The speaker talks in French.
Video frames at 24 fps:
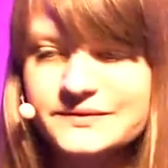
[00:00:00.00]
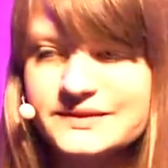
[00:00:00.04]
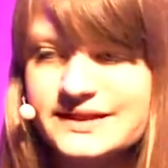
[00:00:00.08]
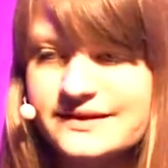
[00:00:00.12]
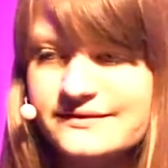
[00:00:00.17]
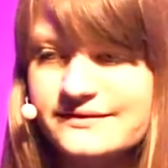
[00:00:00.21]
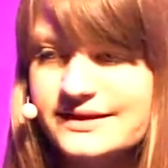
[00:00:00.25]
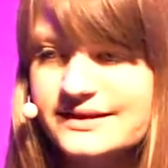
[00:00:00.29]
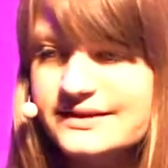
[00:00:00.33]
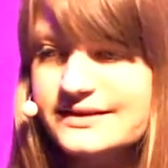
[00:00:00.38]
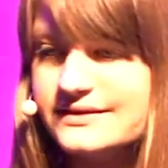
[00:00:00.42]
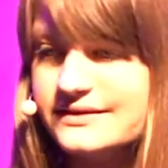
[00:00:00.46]

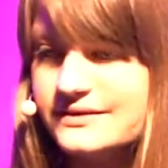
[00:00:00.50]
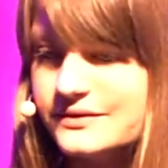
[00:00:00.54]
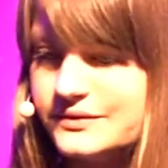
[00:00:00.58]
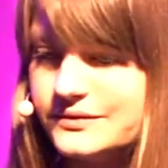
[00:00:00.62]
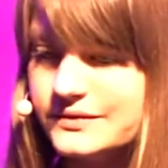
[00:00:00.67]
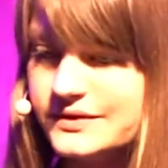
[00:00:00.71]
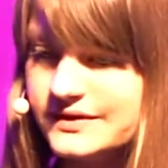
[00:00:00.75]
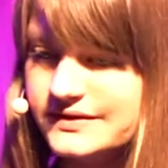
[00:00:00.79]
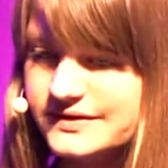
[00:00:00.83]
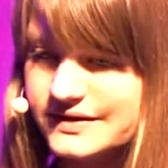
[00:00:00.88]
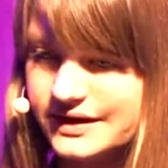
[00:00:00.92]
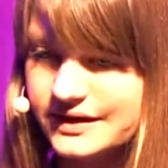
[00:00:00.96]
ça va être
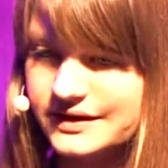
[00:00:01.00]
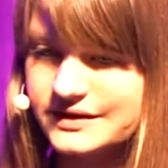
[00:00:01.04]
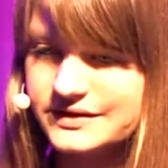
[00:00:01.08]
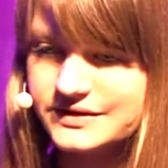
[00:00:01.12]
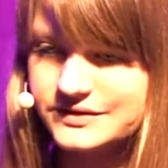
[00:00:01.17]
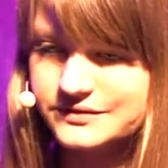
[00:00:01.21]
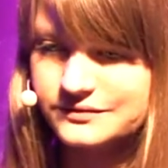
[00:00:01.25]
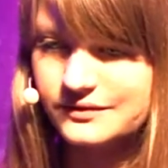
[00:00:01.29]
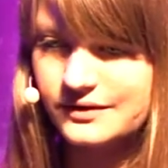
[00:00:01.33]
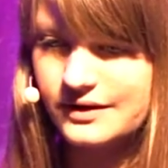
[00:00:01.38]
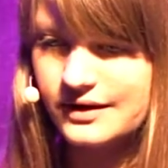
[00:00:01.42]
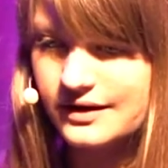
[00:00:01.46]
une
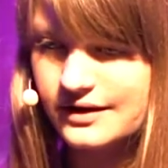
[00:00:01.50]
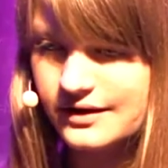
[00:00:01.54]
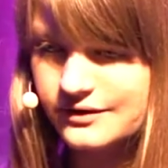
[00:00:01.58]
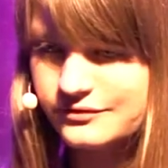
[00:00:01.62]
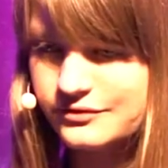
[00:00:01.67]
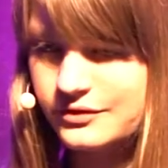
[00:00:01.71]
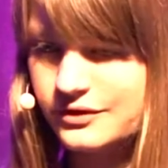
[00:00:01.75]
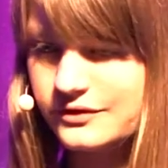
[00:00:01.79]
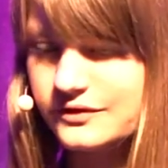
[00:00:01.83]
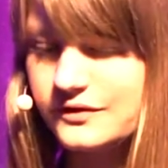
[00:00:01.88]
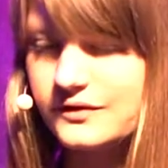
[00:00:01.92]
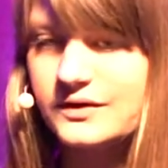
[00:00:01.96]
interaction à la
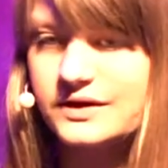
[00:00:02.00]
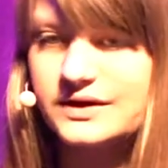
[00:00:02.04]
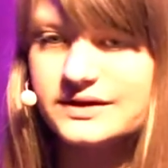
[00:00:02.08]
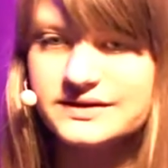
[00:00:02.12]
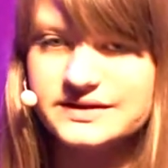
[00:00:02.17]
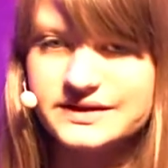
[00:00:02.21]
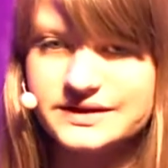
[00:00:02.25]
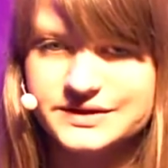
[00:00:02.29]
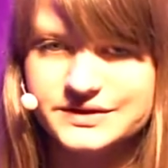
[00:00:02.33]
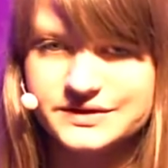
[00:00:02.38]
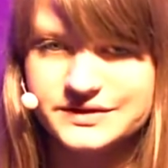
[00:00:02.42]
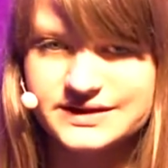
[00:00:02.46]
fois entre
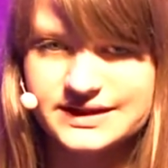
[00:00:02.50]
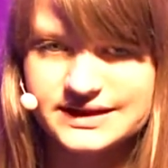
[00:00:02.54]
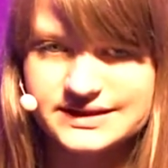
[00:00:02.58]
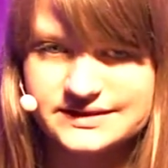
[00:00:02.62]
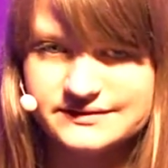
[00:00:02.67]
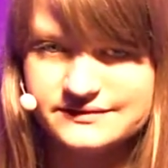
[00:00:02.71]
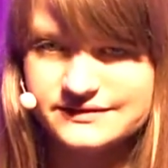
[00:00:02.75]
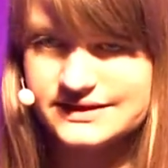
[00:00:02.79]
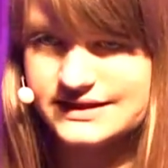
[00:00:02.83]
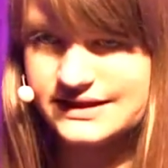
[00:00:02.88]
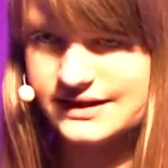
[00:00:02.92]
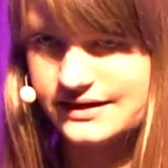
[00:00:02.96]
l'intelligence
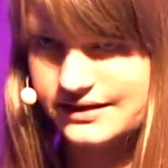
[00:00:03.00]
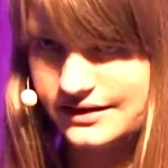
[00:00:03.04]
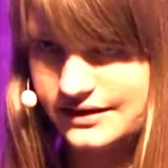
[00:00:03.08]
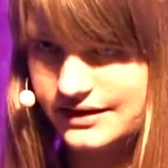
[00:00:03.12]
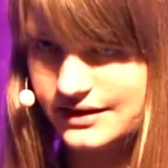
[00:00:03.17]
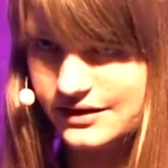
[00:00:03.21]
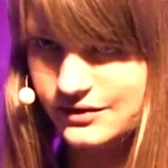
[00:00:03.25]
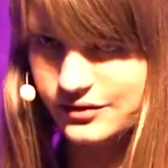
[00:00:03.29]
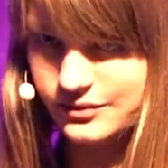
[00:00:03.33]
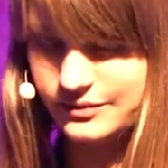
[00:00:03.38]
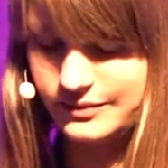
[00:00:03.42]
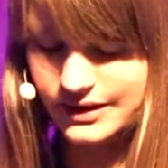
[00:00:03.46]
artificielle
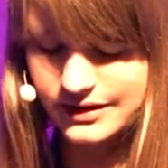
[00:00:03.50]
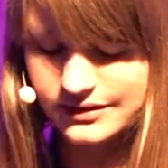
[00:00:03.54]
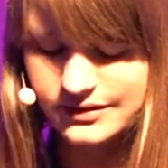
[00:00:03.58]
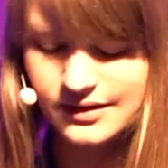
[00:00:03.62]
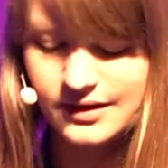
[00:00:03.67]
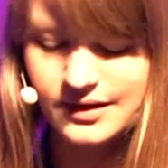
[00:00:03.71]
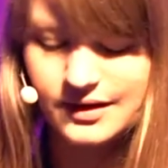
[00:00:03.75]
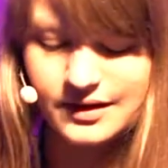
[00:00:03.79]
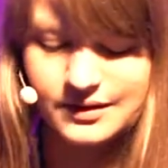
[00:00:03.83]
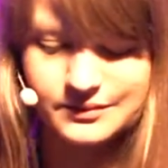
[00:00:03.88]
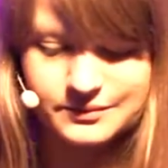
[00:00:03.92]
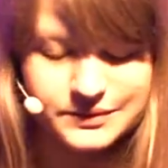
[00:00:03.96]
et l'humain,
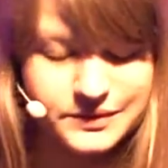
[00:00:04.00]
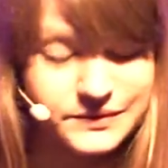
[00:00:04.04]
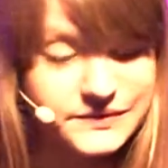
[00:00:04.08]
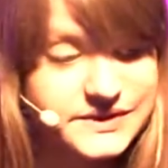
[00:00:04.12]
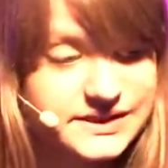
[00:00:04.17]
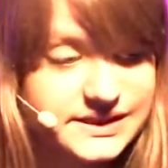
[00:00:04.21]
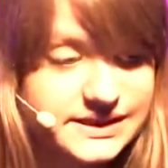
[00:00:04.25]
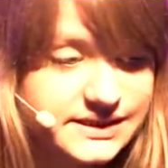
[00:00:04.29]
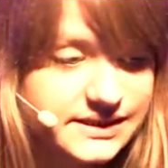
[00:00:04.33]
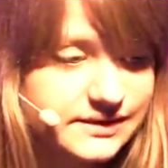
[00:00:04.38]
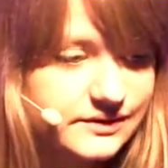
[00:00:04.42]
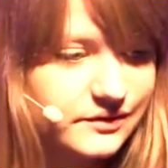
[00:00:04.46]
mais
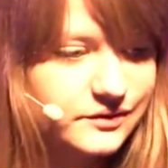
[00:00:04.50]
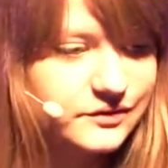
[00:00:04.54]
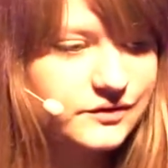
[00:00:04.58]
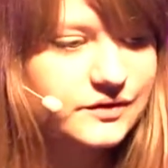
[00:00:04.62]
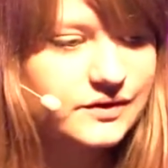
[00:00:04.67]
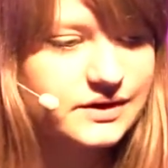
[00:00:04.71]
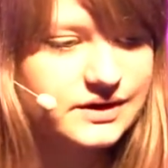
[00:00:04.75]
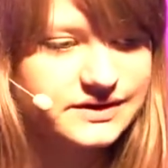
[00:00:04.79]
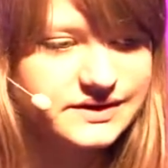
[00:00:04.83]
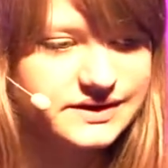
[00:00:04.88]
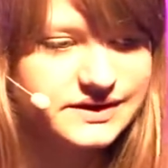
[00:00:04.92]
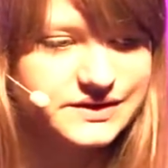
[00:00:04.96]
aussi
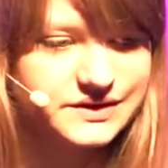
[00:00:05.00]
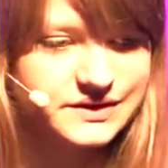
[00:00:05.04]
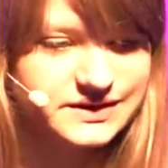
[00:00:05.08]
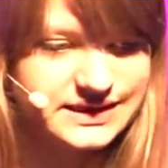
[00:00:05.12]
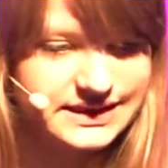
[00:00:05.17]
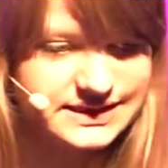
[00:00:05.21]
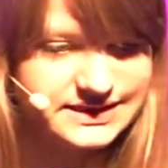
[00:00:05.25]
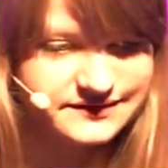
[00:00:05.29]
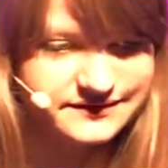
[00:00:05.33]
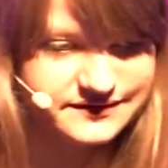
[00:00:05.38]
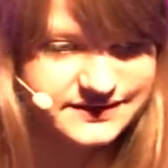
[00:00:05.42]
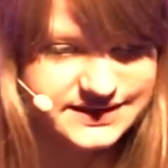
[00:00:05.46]
entre l'intelligence
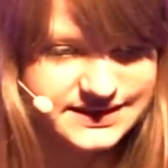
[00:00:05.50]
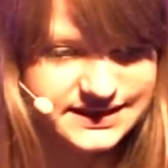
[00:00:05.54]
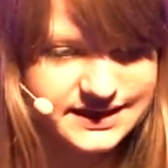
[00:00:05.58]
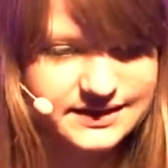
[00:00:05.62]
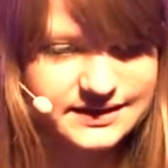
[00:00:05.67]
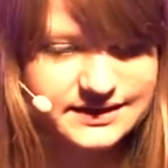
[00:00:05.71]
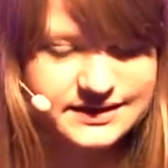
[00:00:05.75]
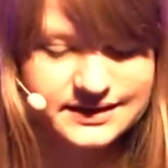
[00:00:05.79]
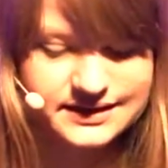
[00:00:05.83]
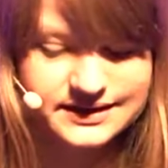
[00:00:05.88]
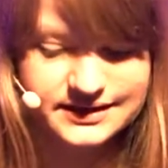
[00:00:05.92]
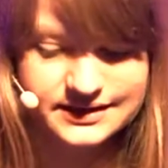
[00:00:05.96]

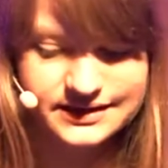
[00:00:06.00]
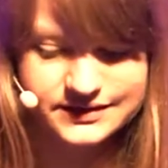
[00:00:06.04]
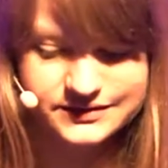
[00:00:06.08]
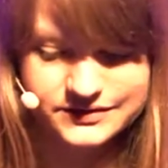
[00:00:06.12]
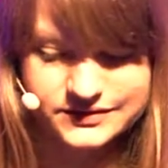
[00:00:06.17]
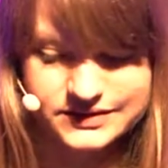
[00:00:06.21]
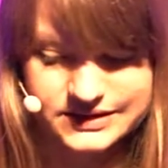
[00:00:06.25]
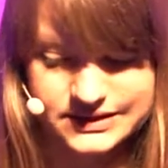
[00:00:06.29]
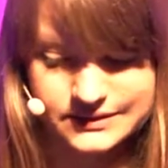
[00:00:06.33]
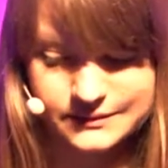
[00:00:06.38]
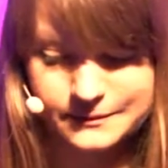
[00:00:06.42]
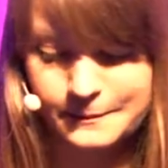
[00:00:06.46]
artificielle et la
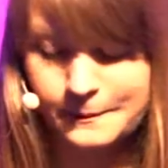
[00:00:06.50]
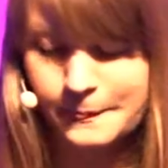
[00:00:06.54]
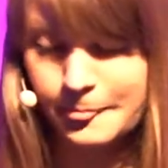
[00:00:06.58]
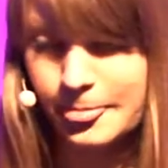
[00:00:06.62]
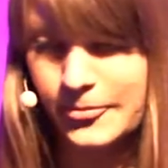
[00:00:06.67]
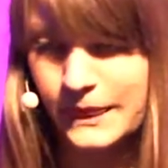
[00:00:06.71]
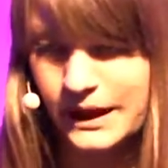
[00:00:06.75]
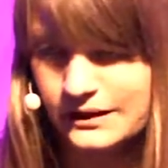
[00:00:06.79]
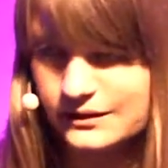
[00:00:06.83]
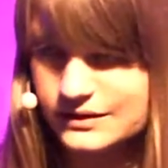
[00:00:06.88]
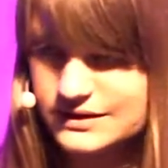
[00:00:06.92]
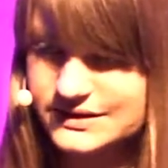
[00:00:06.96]
donnée.
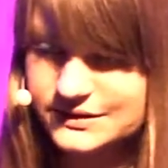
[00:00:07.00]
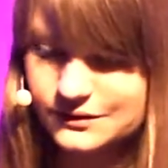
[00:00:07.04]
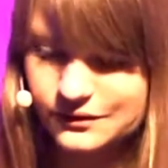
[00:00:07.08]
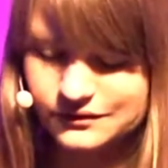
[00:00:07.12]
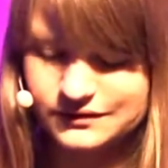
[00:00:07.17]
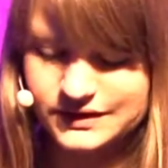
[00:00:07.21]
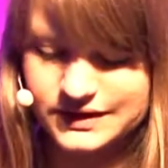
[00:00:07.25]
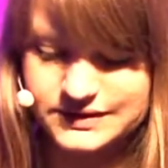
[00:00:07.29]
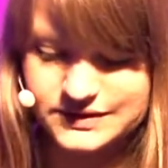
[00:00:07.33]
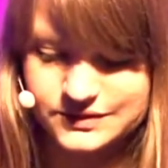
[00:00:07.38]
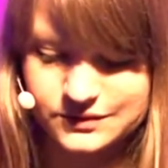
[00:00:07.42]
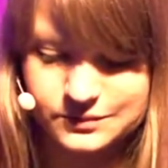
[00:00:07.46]
Alors si on
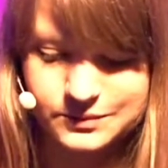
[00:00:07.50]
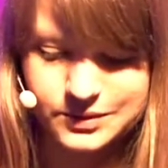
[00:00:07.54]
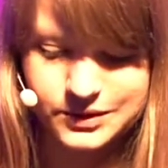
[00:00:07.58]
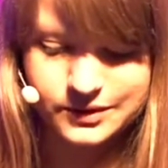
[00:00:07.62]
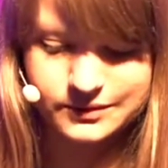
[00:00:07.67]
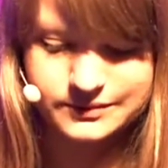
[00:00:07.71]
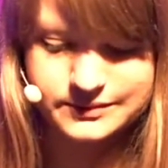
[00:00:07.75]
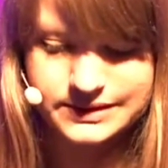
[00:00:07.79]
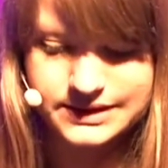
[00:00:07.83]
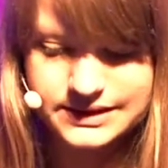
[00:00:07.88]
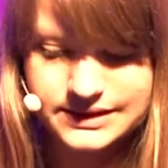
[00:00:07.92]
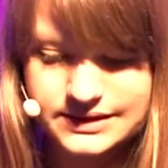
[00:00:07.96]
revient sur le
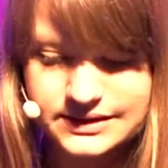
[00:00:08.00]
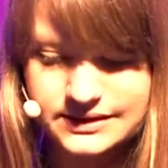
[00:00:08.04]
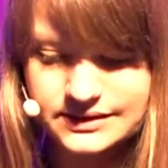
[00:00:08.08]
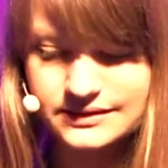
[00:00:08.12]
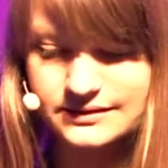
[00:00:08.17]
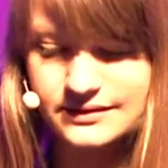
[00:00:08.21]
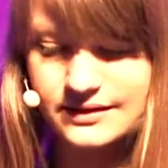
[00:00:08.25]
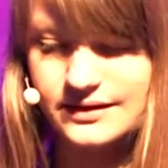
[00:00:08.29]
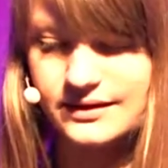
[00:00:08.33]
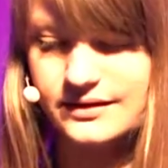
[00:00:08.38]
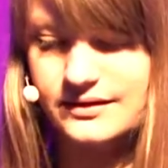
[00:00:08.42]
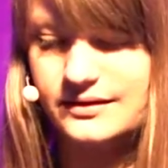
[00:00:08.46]
premier,
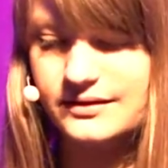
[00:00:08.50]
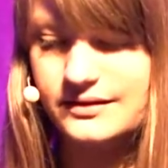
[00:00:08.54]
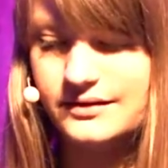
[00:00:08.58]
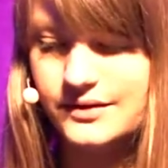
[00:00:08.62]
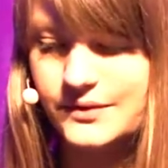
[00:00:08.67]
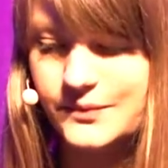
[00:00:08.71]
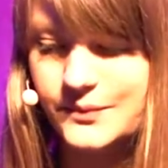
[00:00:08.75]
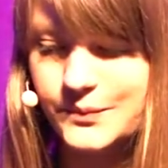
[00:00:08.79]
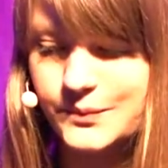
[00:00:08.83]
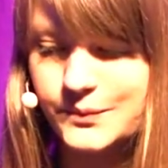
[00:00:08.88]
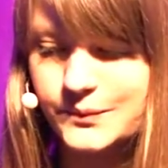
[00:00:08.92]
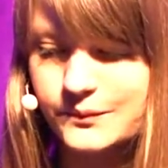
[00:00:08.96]

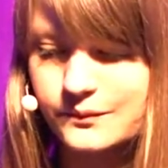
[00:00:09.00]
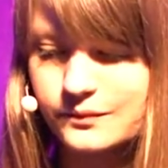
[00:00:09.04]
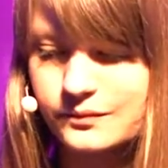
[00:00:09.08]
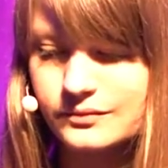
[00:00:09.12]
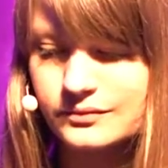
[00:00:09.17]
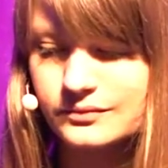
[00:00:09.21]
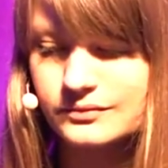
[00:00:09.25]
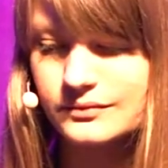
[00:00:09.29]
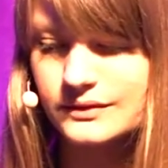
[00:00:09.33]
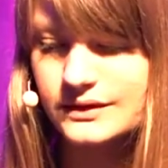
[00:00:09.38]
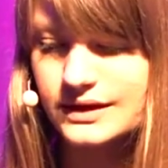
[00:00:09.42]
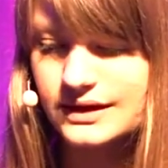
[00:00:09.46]

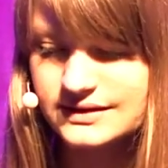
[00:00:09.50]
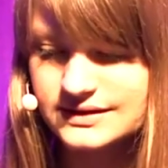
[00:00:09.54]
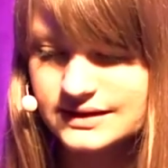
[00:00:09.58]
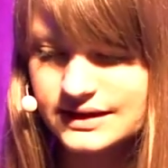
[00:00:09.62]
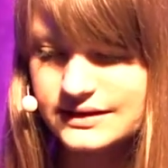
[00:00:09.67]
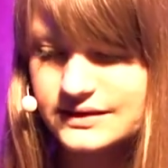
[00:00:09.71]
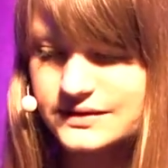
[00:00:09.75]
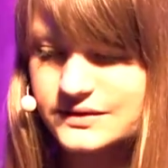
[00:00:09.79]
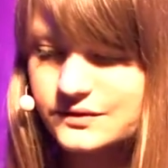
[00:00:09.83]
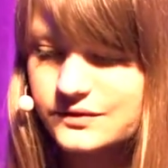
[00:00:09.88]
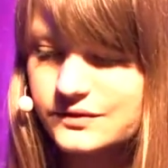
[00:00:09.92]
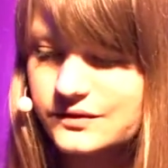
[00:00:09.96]
hum,
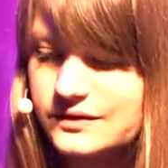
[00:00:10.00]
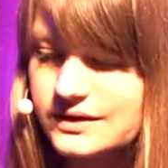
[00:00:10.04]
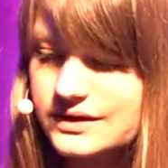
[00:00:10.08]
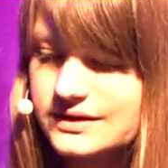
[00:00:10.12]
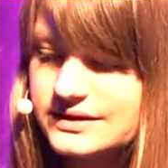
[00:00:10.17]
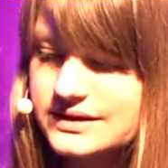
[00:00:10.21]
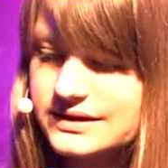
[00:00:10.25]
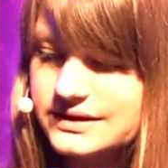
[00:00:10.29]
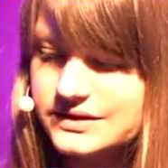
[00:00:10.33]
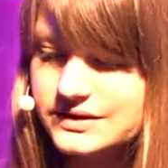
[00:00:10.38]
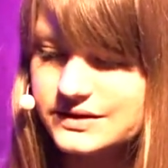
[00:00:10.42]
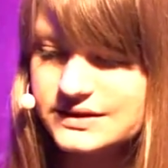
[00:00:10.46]
l'interaction entre
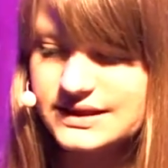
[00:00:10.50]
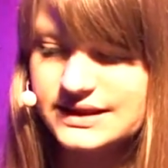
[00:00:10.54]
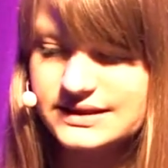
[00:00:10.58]
l'intelligence